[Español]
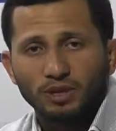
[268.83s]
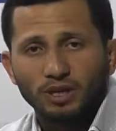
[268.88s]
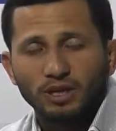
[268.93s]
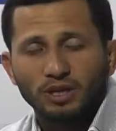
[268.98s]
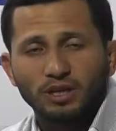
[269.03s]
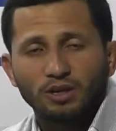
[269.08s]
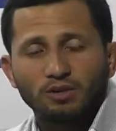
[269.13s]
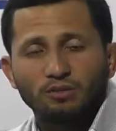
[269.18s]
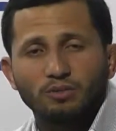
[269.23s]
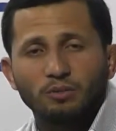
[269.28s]
En
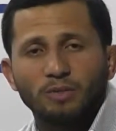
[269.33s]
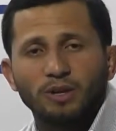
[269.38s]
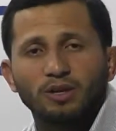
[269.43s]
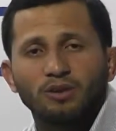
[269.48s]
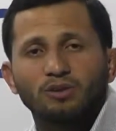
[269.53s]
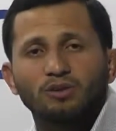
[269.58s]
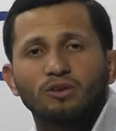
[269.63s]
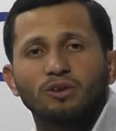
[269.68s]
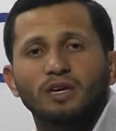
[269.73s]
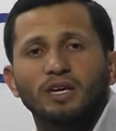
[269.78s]
ningún
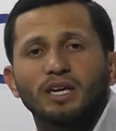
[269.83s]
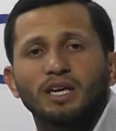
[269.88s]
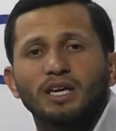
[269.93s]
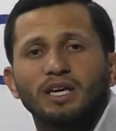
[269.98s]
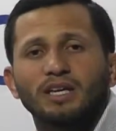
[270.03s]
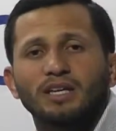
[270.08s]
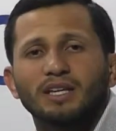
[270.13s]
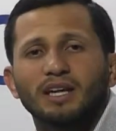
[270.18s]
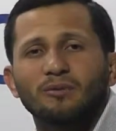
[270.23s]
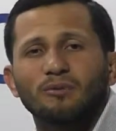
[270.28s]
momento
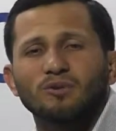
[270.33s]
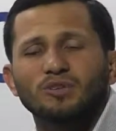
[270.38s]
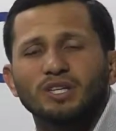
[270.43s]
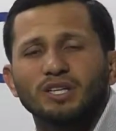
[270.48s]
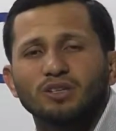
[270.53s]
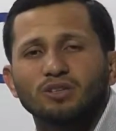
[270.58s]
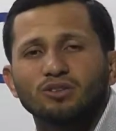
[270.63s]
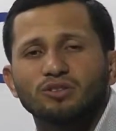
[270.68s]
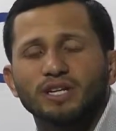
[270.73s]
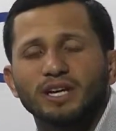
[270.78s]
estamos
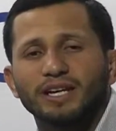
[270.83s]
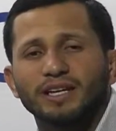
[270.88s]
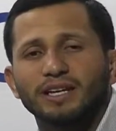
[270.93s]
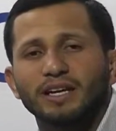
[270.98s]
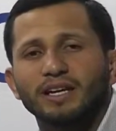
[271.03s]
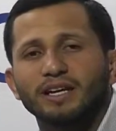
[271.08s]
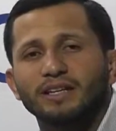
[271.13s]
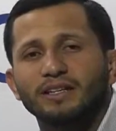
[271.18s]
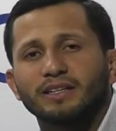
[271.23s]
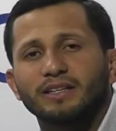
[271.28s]
siendo
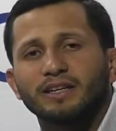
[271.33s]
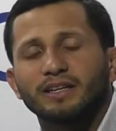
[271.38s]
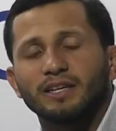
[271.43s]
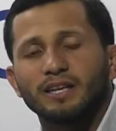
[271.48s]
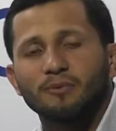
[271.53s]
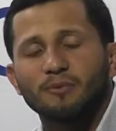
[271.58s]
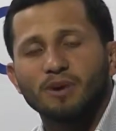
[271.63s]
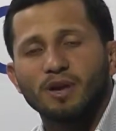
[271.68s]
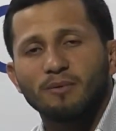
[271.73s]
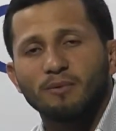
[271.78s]
sectaristas,
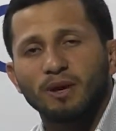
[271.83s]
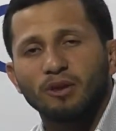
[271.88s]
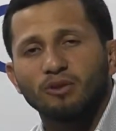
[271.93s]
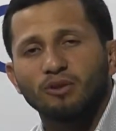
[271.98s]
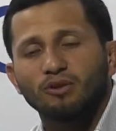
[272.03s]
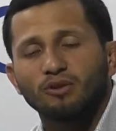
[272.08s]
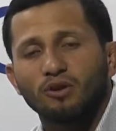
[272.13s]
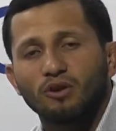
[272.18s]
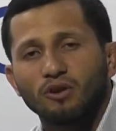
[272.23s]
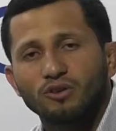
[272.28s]
estamos llamando a
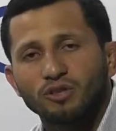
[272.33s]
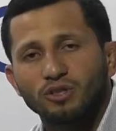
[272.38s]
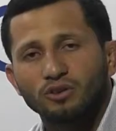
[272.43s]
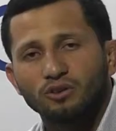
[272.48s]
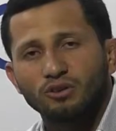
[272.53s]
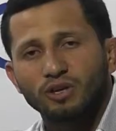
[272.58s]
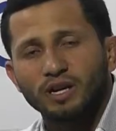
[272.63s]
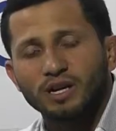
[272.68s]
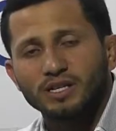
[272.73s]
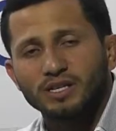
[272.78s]
todos los
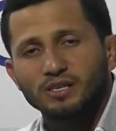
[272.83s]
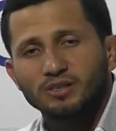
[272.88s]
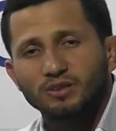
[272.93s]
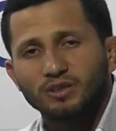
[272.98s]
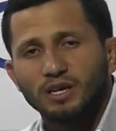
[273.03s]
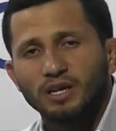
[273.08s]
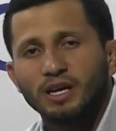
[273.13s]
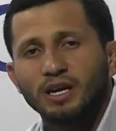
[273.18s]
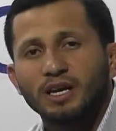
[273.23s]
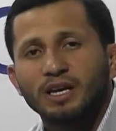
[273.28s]
sectores de la sociedad,